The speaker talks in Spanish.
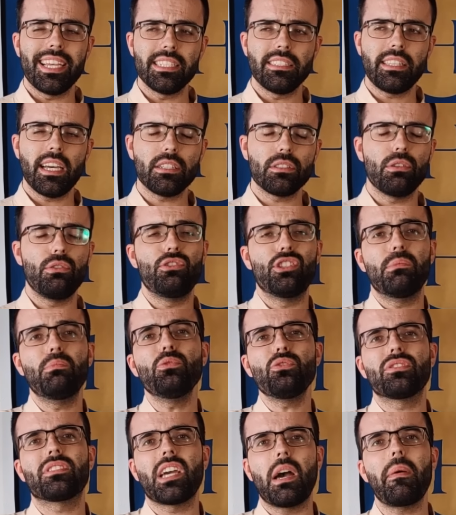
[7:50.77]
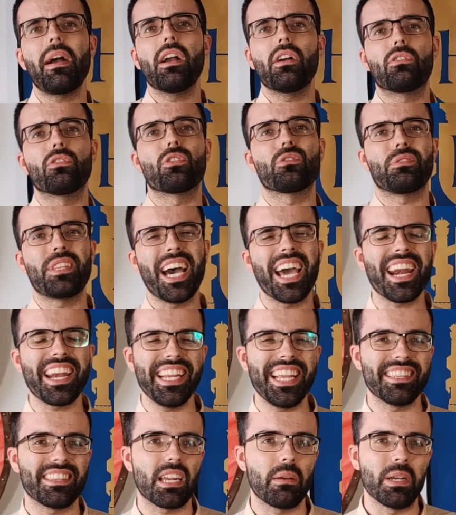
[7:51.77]
estas no buscaban
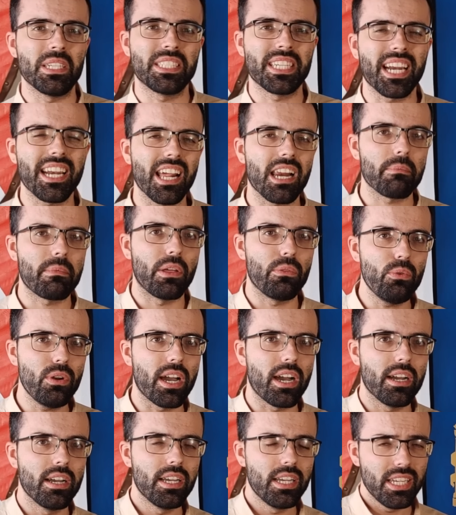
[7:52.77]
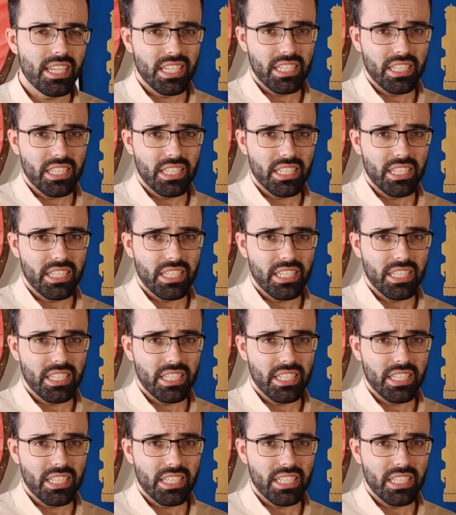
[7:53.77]
cortar ni atravesar la armadura,